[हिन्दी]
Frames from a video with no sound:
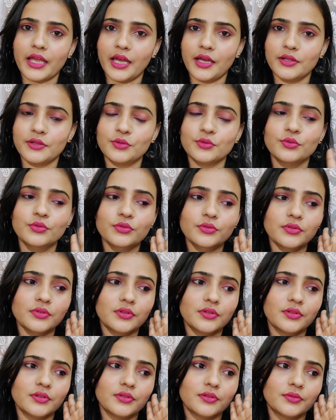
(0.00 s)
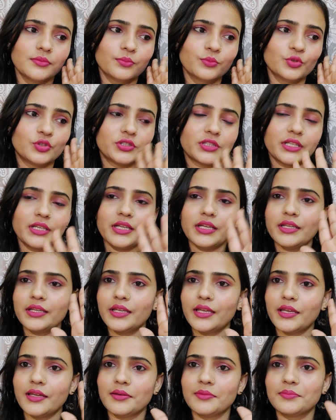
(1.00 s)
कह दूँ मुझसे ना
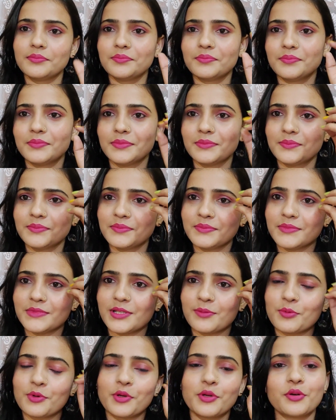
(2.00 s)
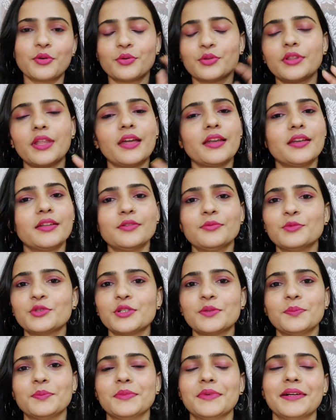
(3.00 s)
ये जब कोई रोता है ना तो
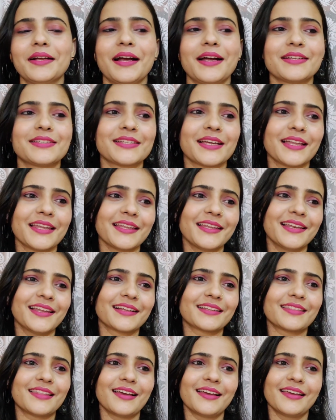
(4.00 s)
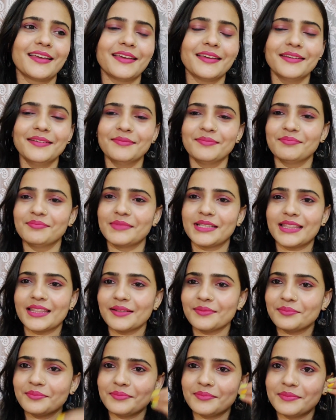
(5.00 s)
मुझे अच्छा नहीं लगता है
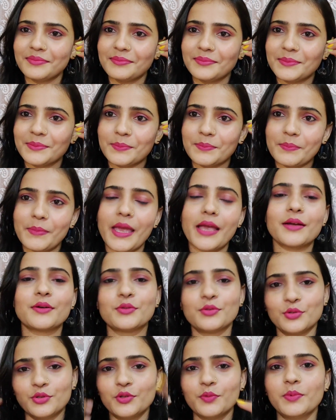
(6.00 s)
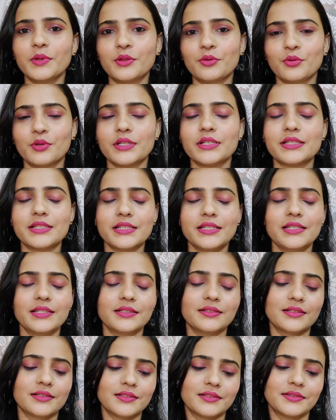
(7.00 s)
मतलब मैं खुद भी थोड़ी सी
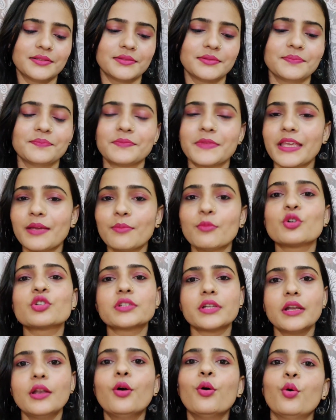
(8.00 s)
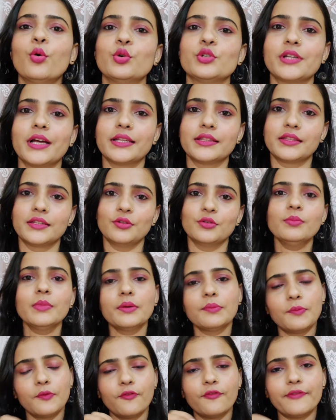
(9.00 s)
इमोशनल हो जाती हूँ
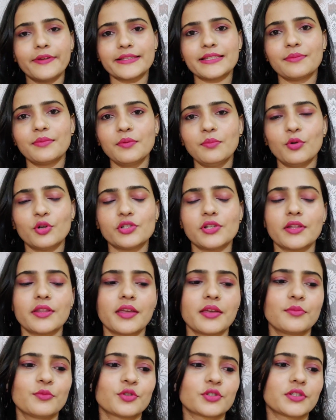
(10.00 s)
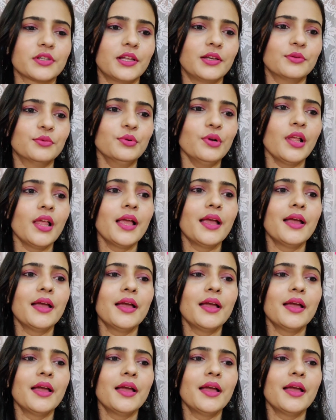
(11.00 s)
मैं वैसे भी बहुत ज़्यादा इमोशनल हूँ